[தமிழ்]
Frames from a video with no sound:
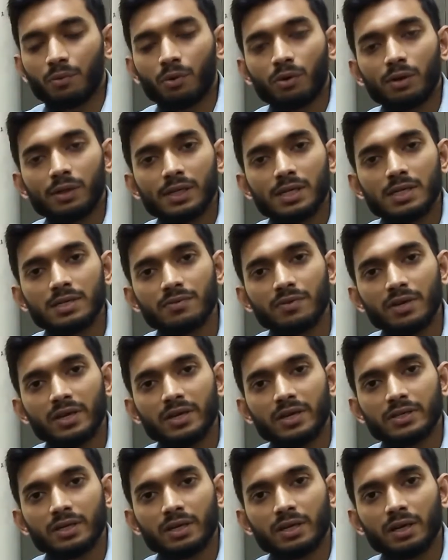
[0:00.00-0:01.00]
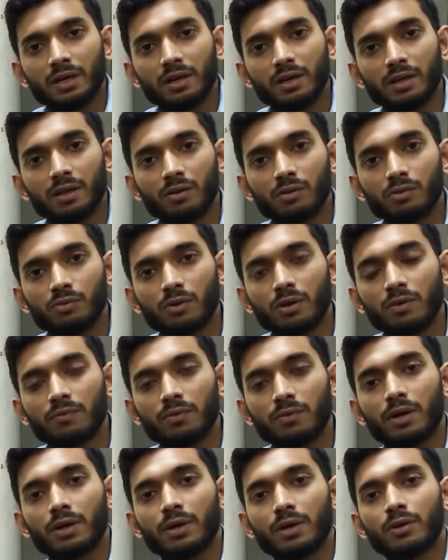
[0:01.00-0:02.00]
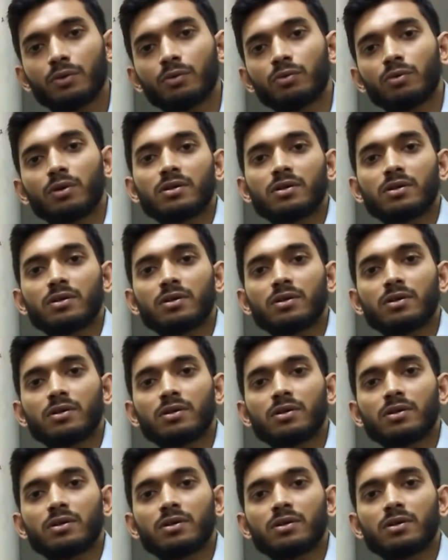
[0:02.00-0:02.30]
வோல்டேஜ் வேரியேஷனில் அதாவது ஒன் ஃபார்ட்டி டூ